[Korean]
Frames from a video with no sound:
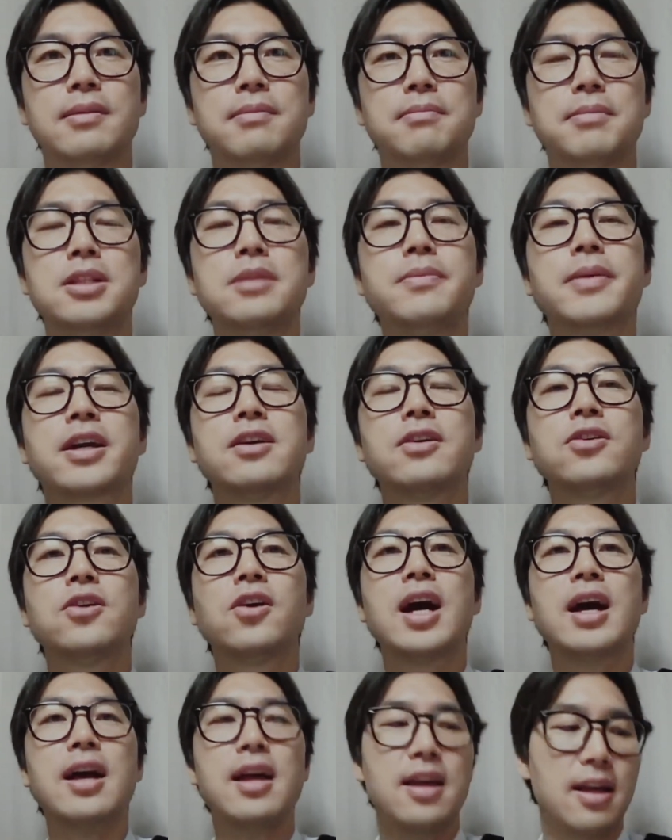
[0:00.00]
믿음의
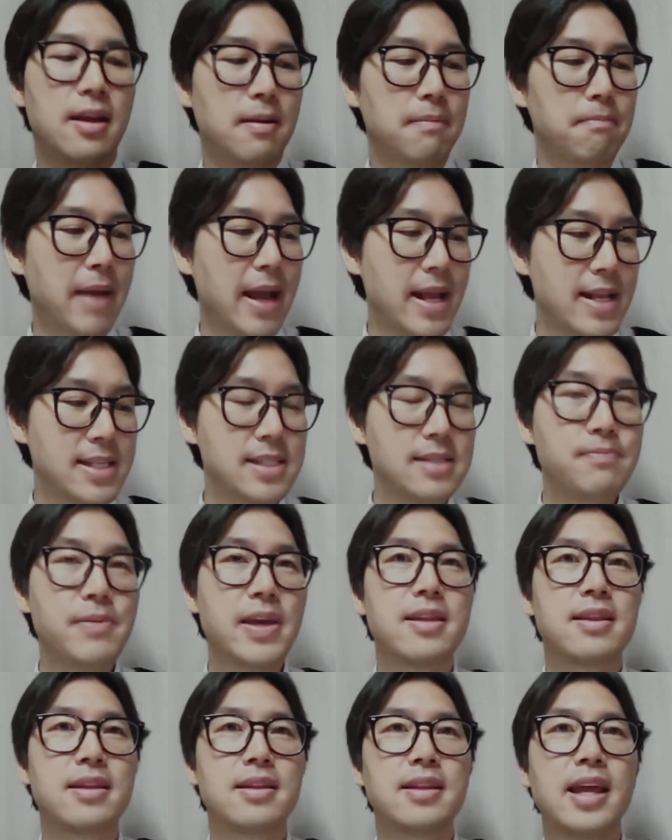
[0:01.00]
근거가
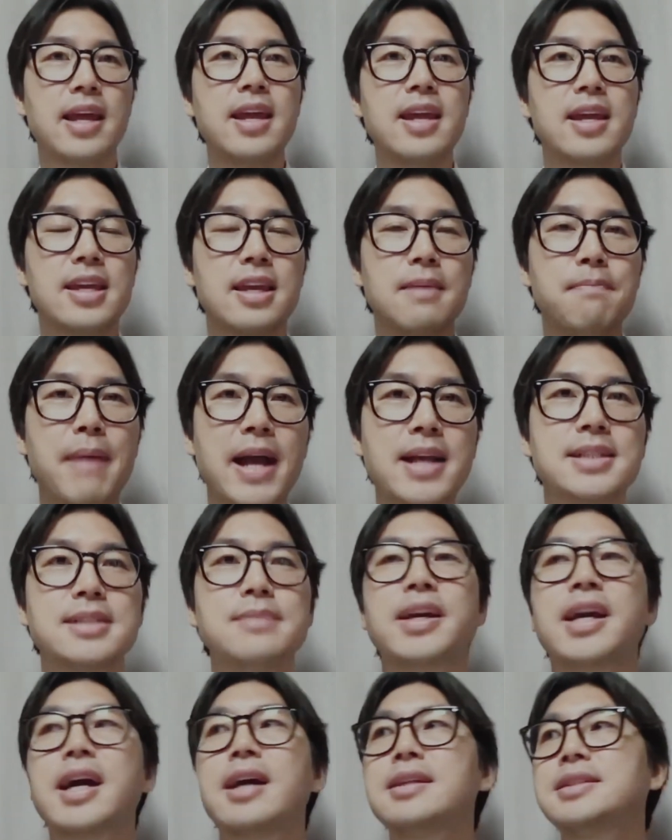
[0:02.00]
말씀에 있는데 이
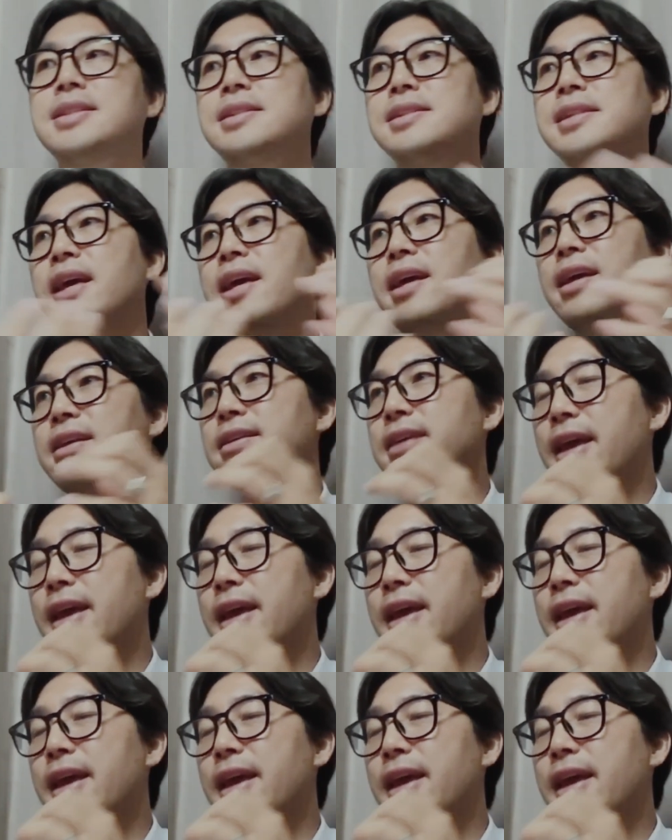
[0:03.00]
말씀이 가르치는 게